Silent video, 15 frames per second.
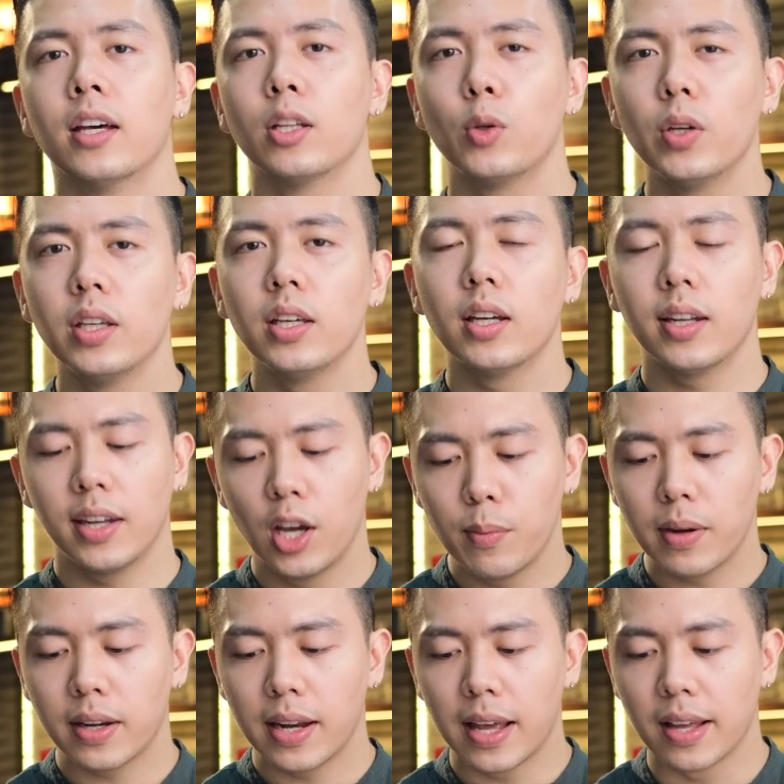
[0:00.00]
Tuy nhiên nếu
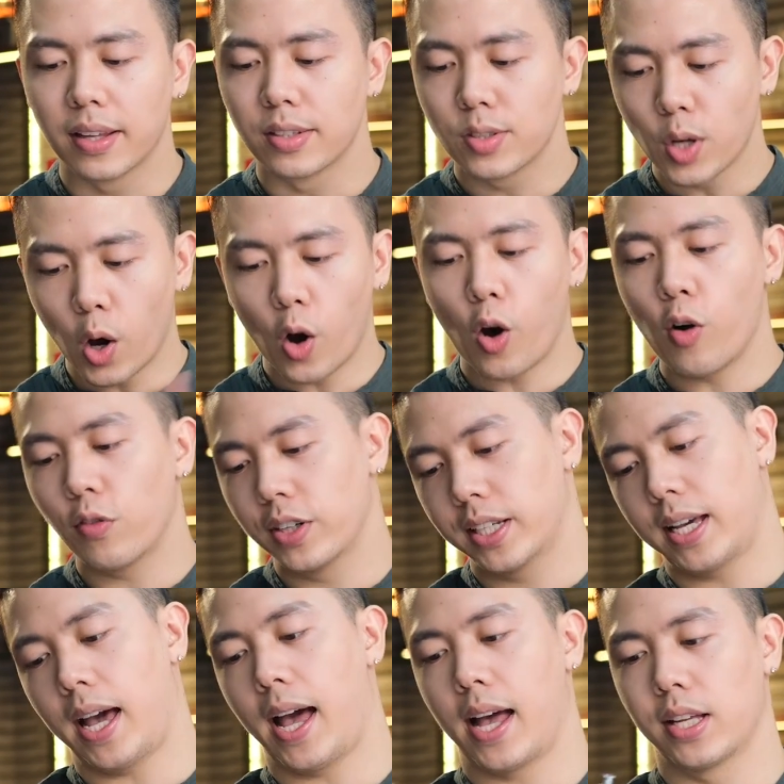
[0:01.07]
mà để so với
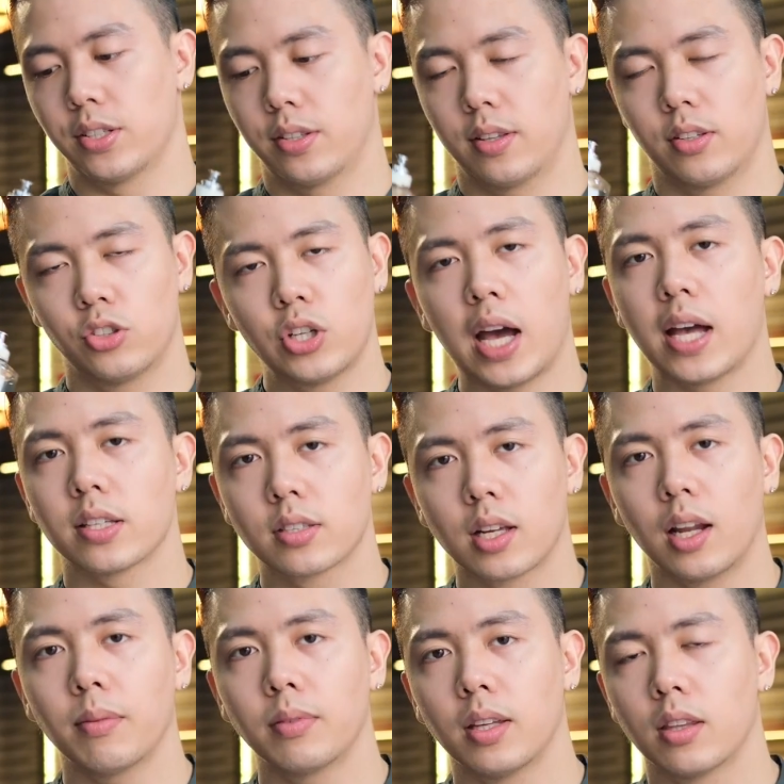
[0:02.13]
cả Jazz
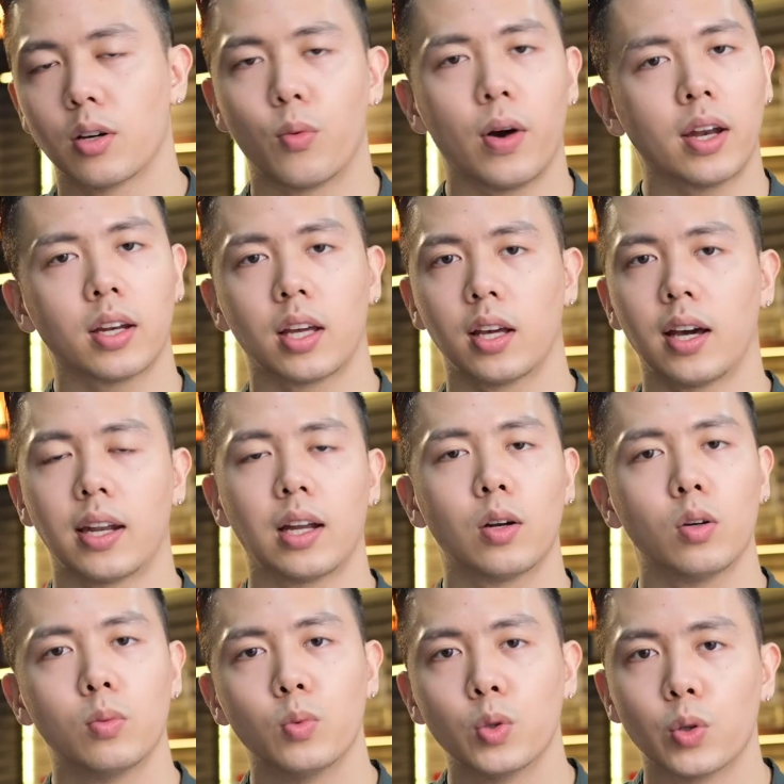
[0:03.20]
Club thì The One cái khả năng
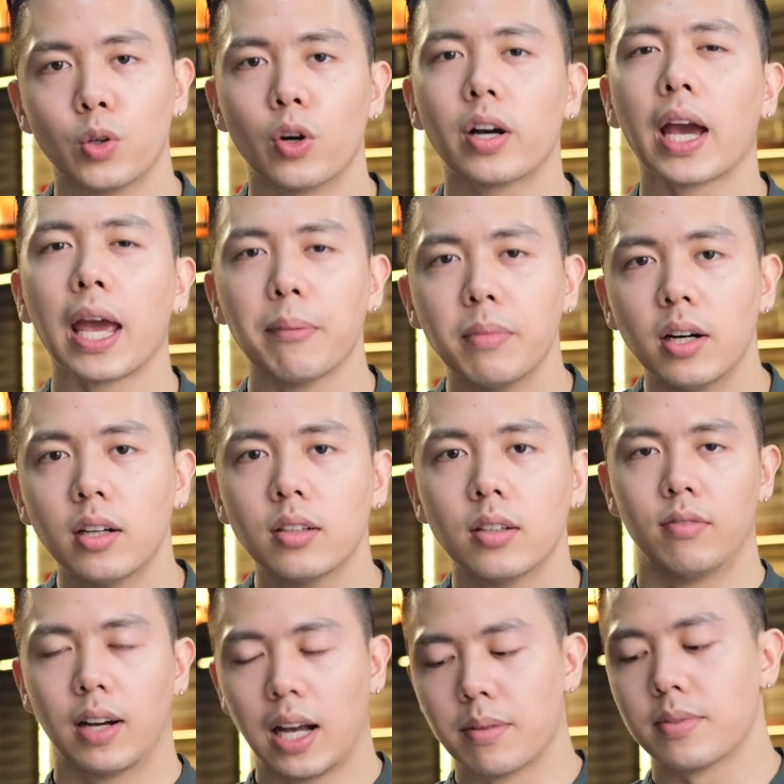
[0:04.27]
lưu mùi của nó kém hơn,
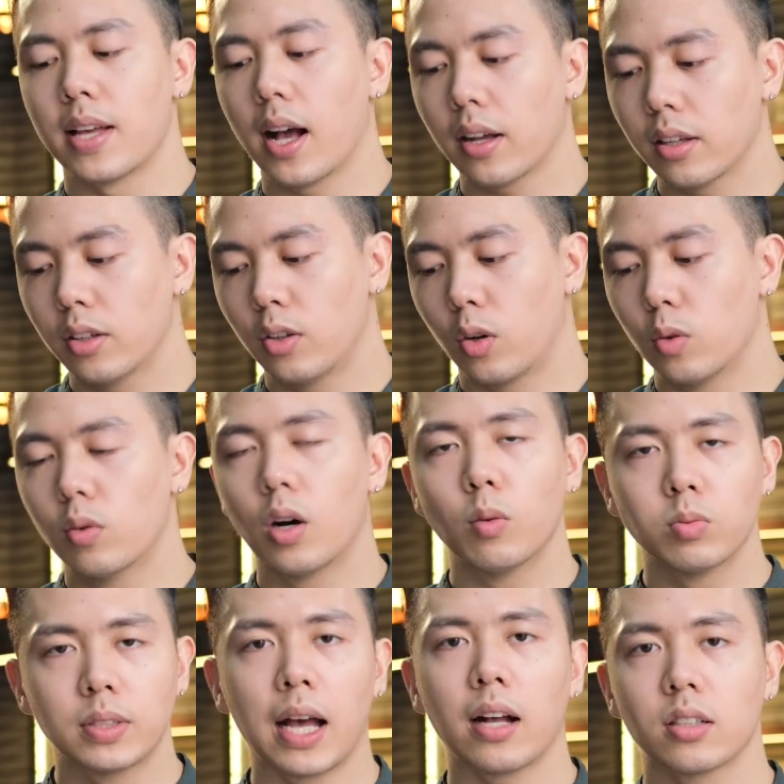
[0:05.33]
và cảm giác như nó cũng
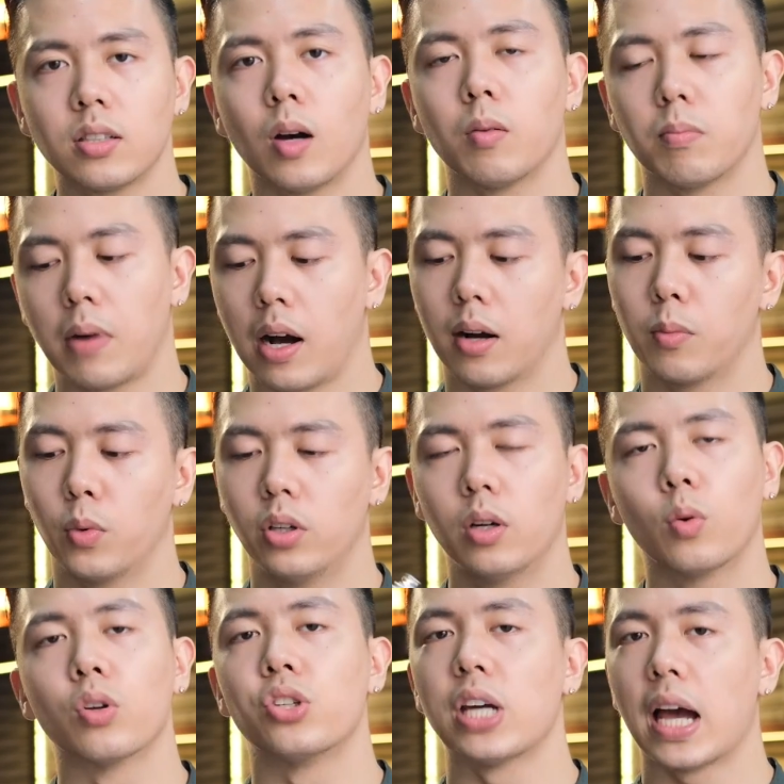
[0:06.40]
không sang trọng bằng mùi
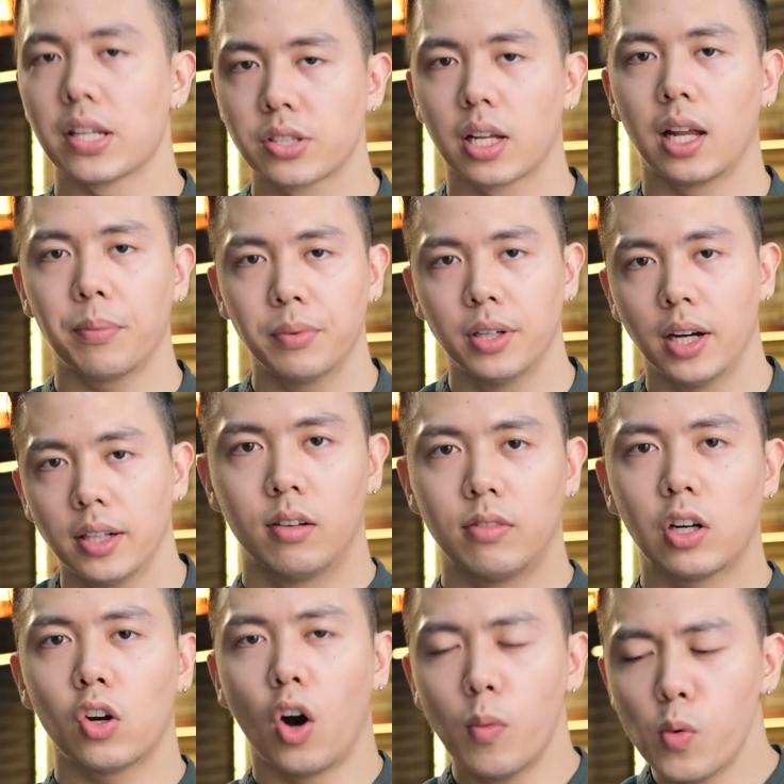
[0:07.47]
hương của Jazz Club nữa.
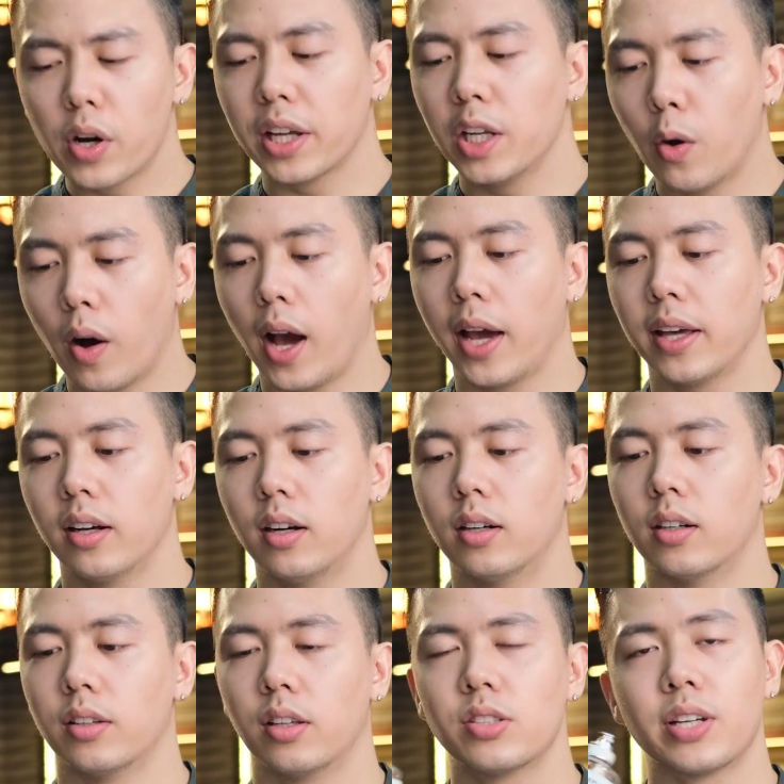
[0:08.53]
Và có một cái điều hay
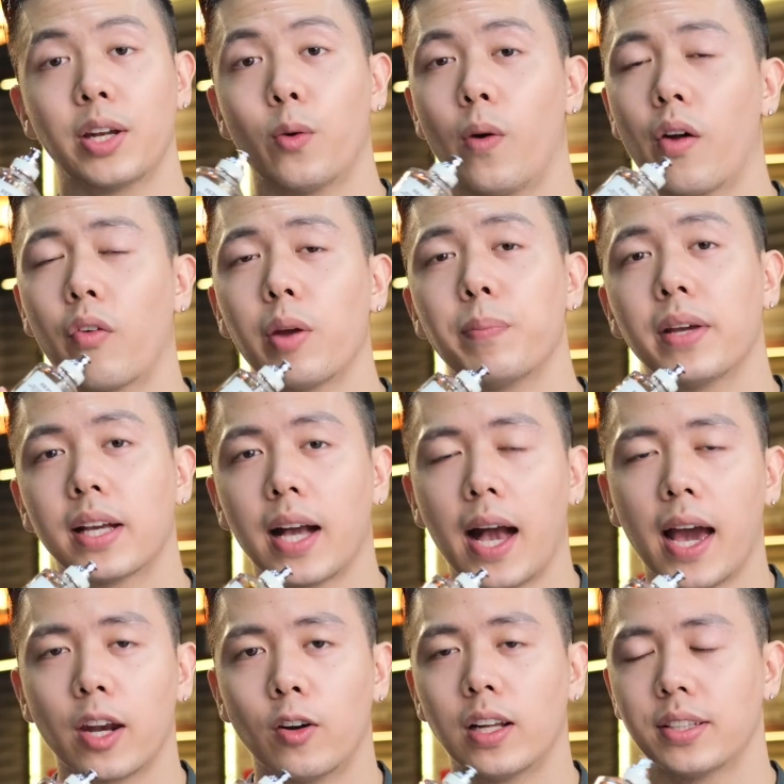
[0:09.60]
ở những chai nước hoa
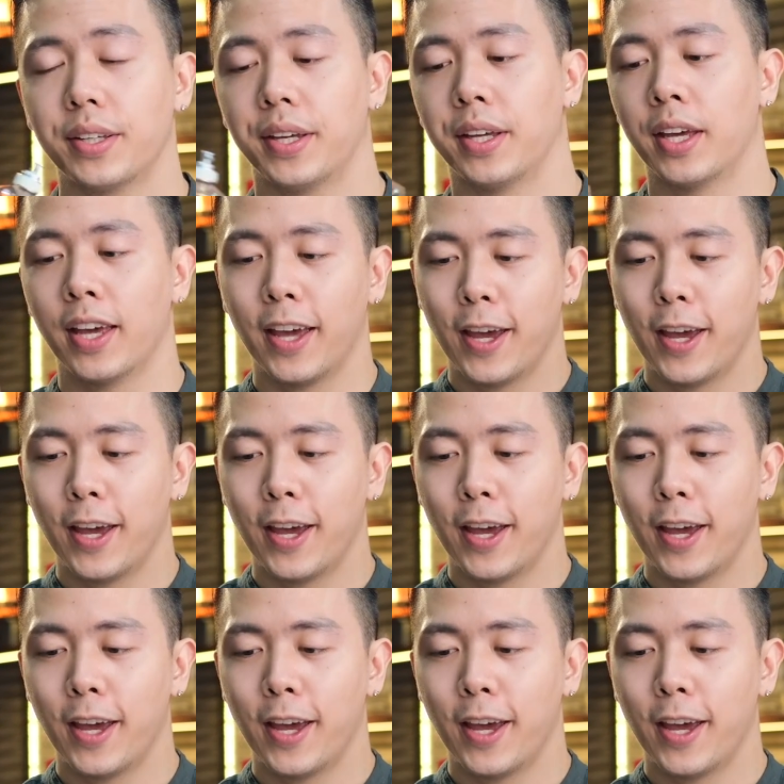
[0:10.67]
Replica đó là gì?